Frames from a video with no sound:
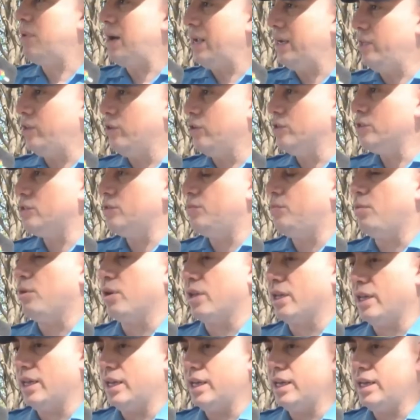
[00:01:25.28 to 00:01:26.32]
válidos
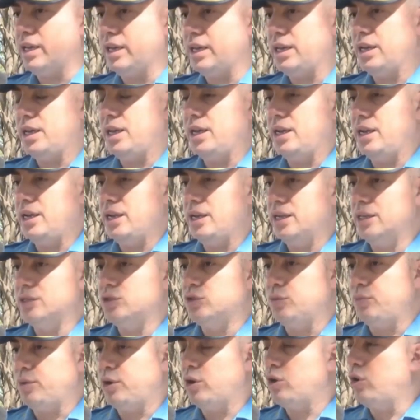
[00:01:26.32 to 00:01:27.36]
porque el
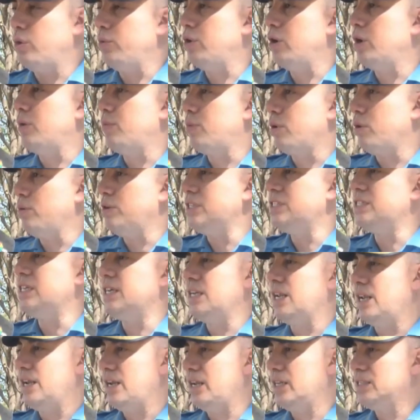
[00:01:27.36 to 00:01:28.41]
Superior Gobierno de la provincia
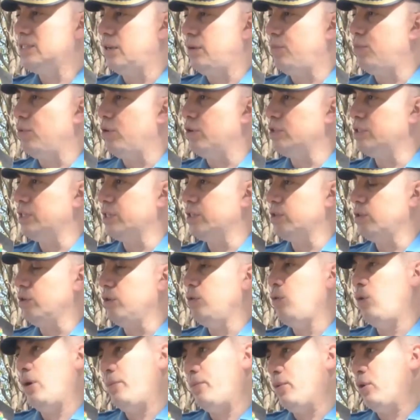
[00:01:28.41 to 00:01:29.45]
al analizar el
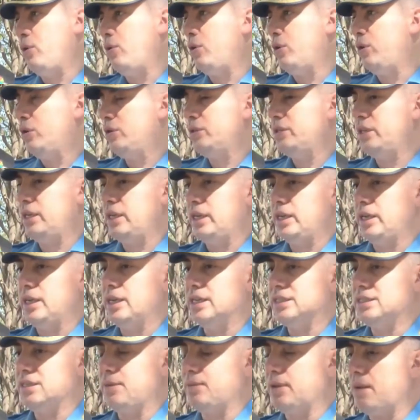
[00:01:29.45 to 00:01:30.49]
proyecto lo aprobó en eh,
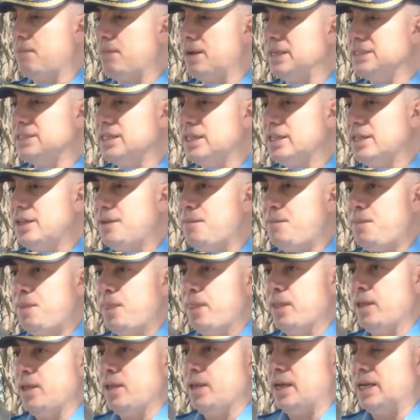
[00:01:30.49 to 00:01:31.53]
la semana pasada,
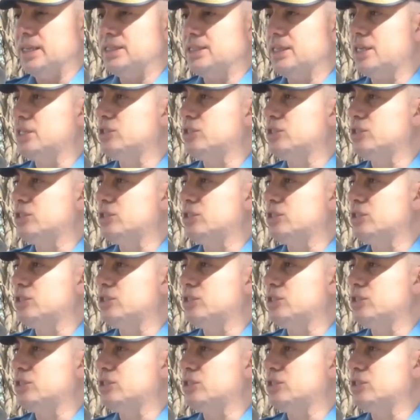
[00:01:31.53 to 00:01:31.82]
así